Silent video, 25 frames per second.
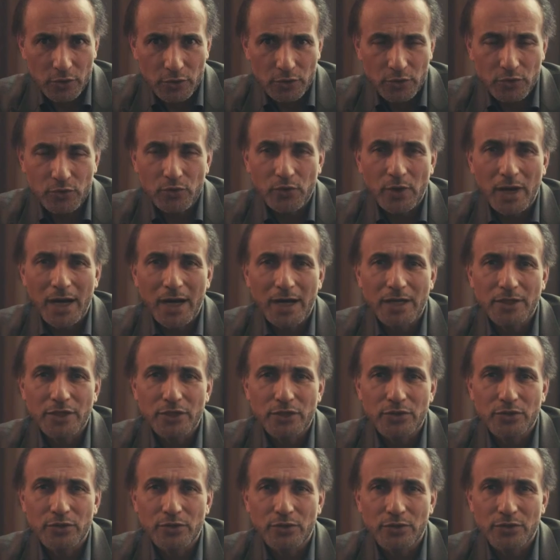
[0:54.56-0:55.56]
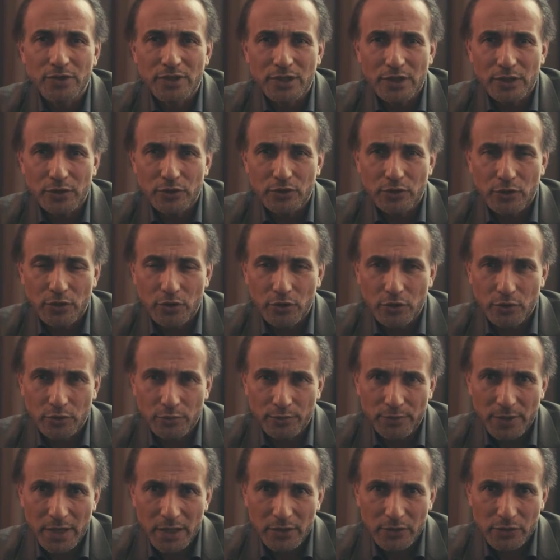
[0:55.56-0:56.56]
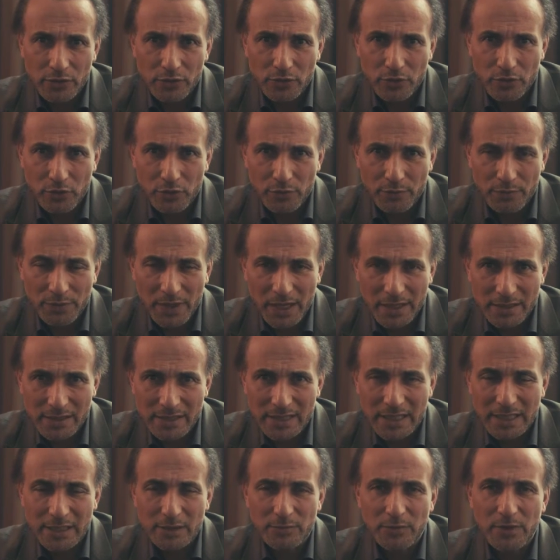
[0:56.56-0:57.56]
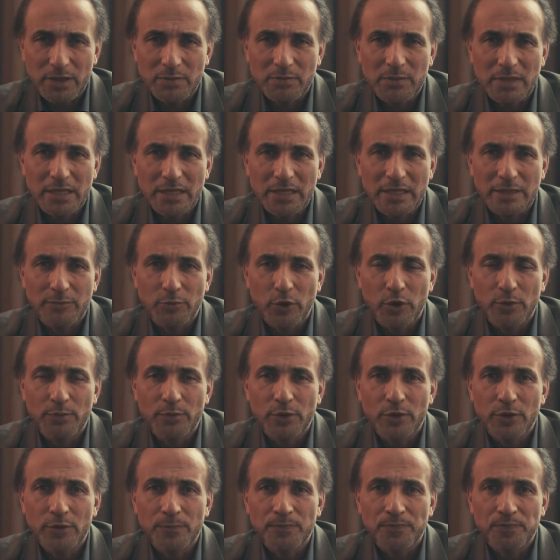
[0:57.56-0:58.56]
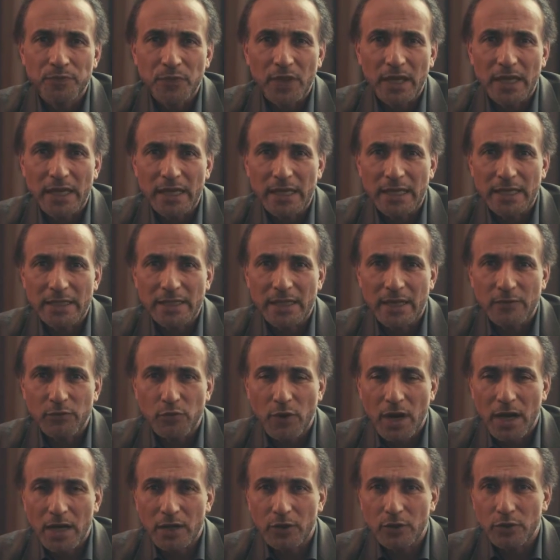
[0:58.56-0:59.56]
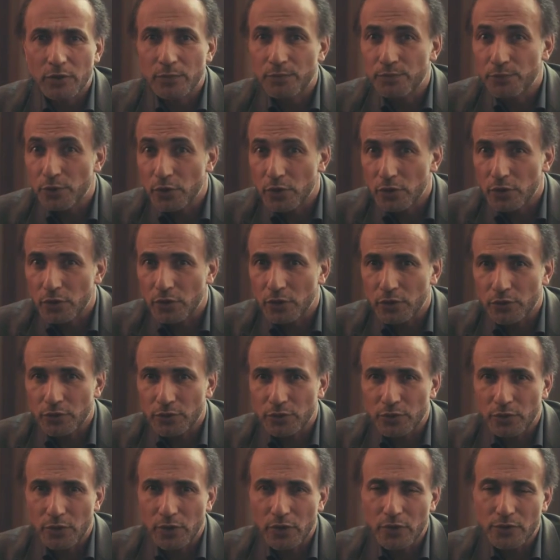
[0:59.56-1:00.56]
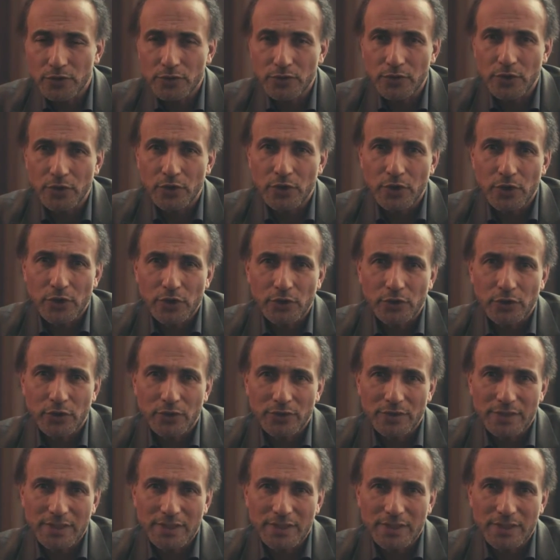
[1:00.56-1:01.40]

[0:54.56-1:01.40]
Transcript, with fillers: le courage de dire ce que l'on pense, de ne pas s'exprimer librement et d'avoir peur, en l'occurrence, dans